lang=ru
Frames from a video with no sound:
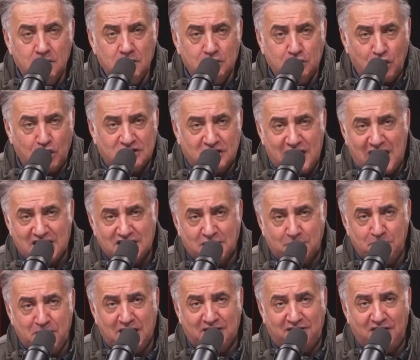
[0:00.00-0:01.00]
Кто
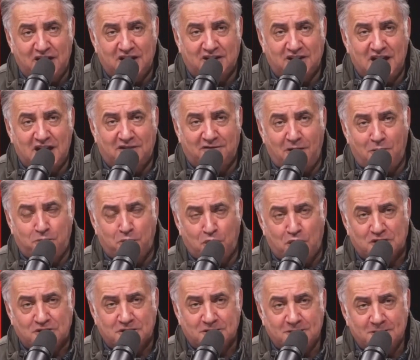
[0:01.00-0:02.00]
скажет мне ответить на этот
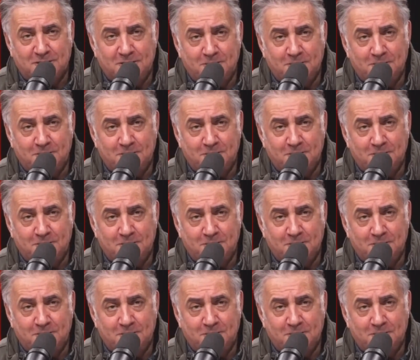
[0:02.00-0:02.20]
вопрос?